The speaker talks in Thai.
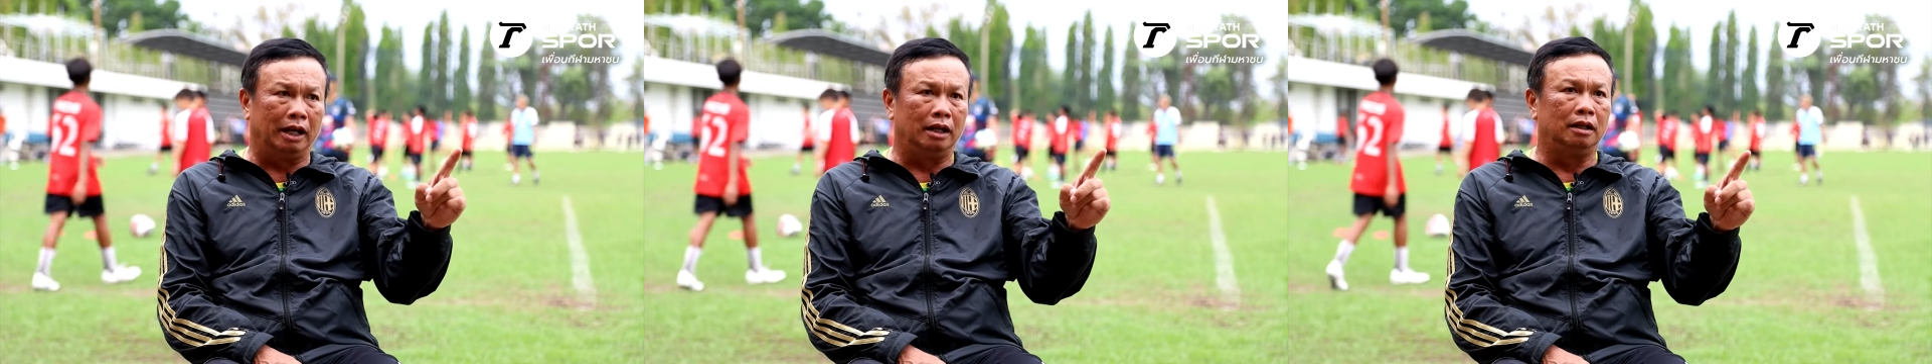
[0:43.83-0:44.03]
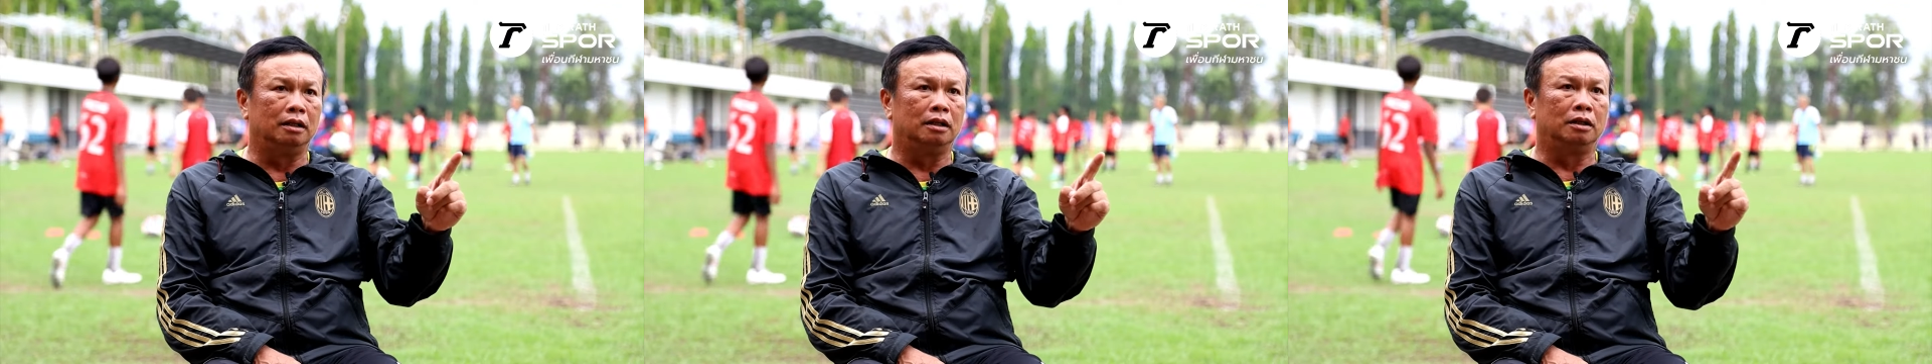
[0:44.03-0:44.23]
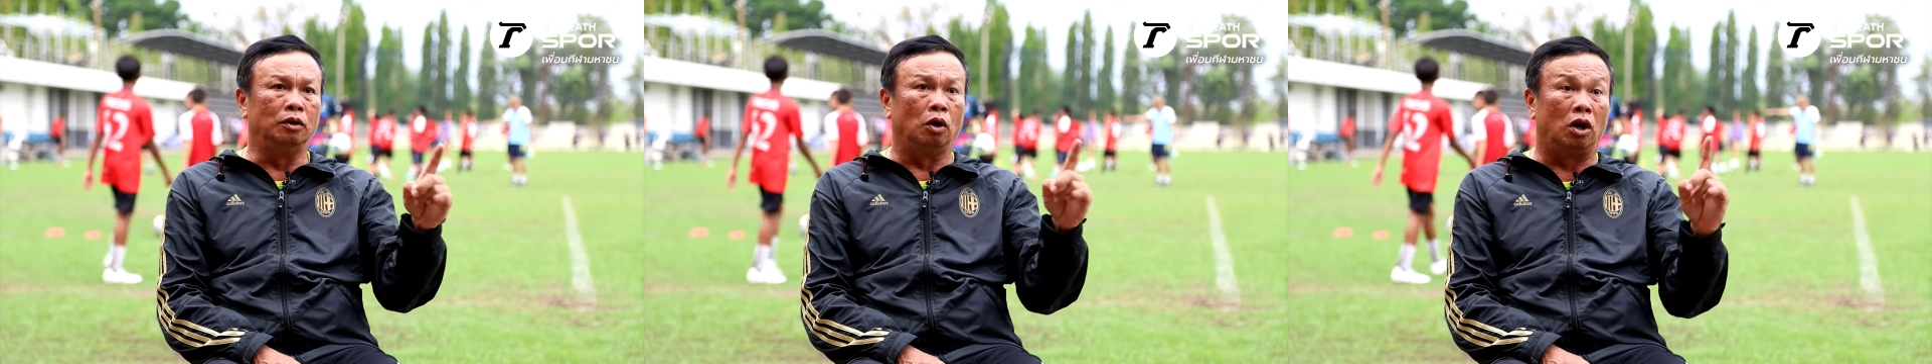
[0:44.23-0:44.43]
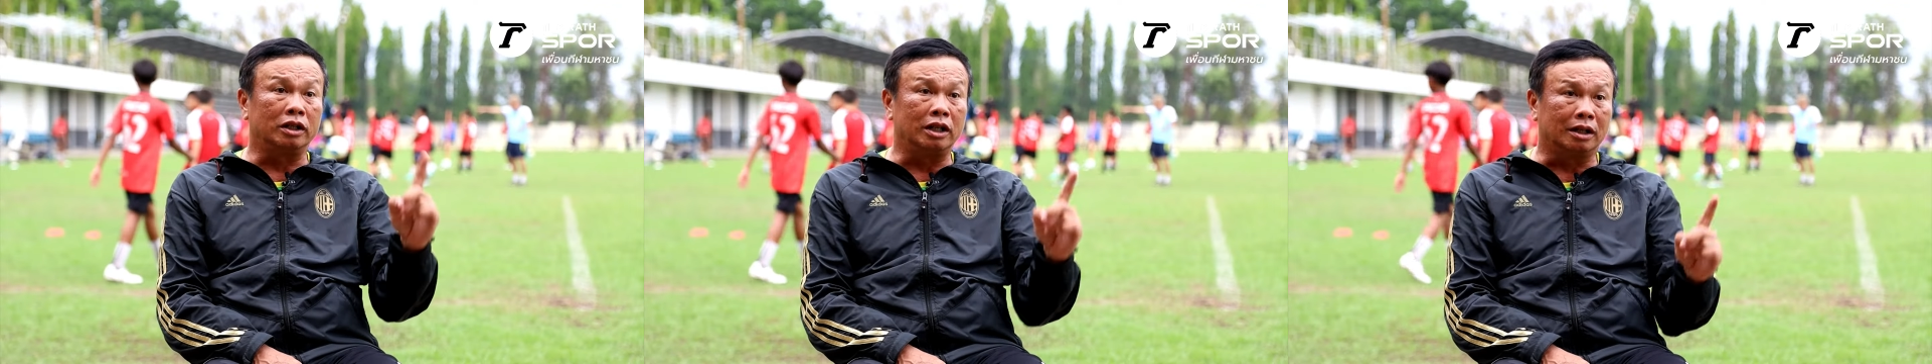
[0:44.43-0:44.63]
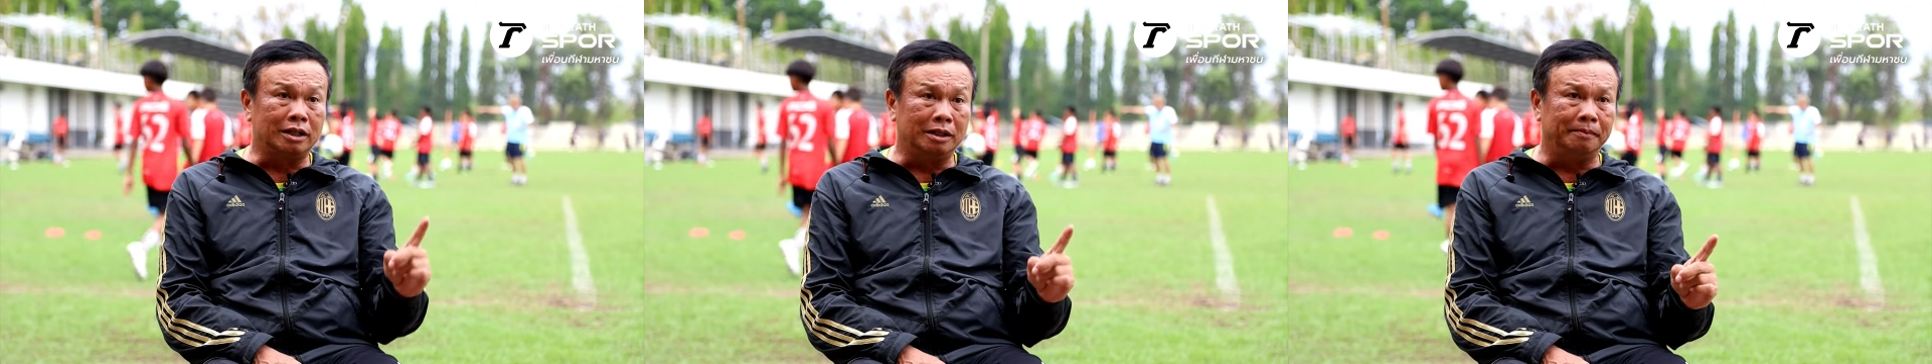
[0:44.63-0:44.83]
นะน้อง
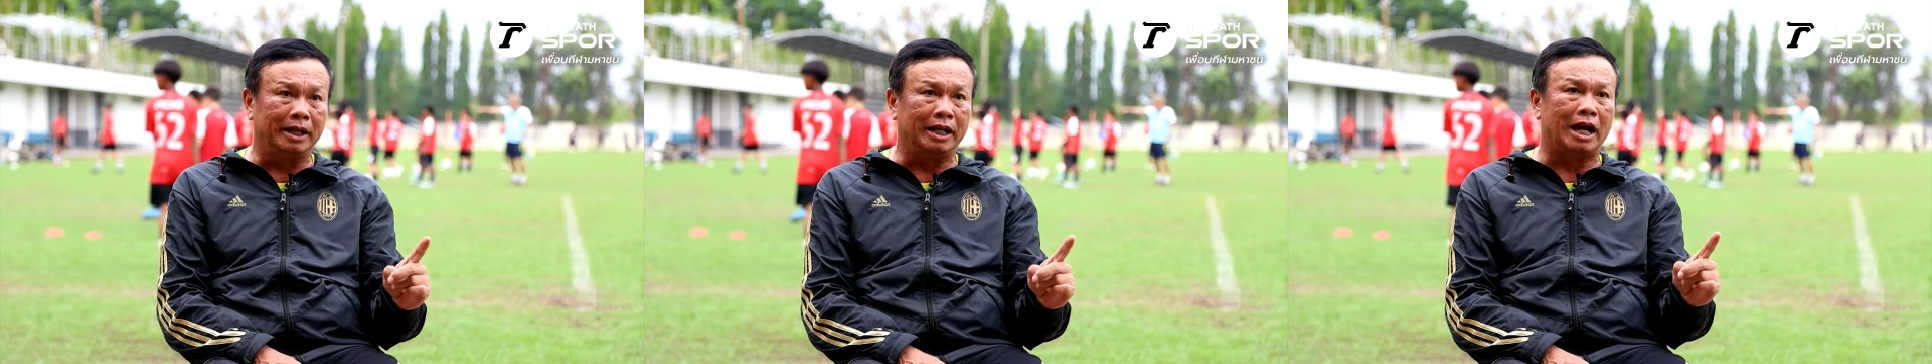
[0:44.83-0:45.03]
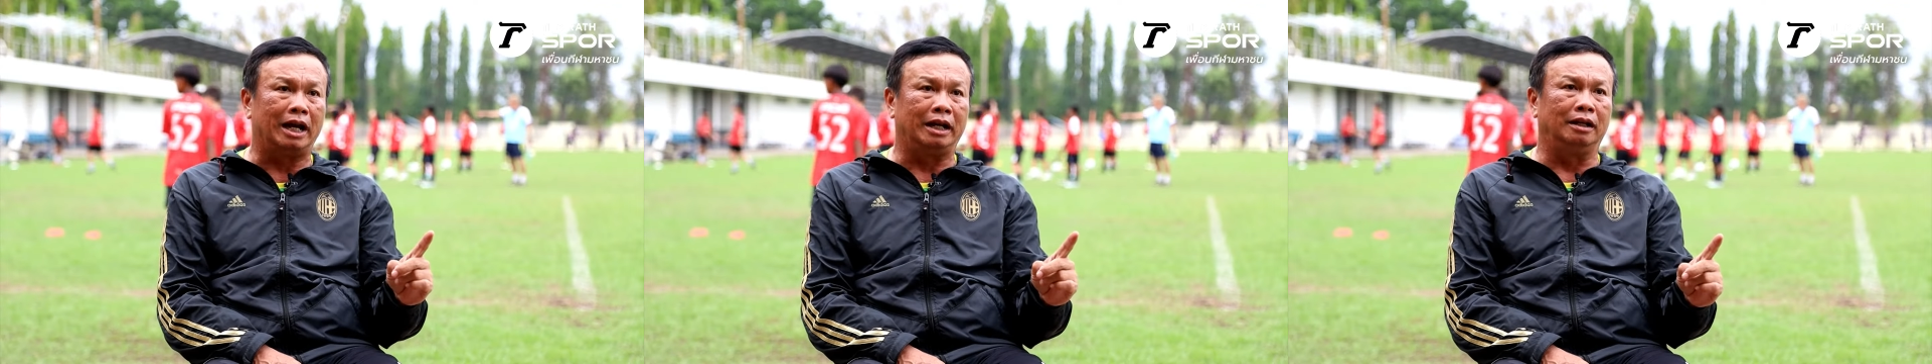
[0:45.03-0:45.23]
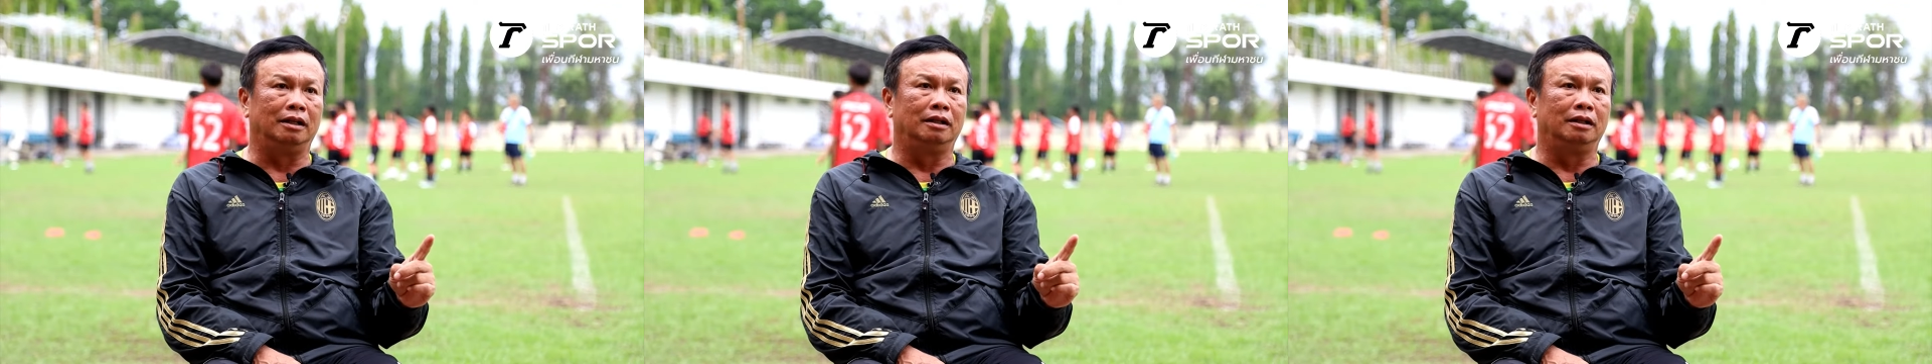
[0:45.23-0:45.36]
ยังขึ้นไม่ได้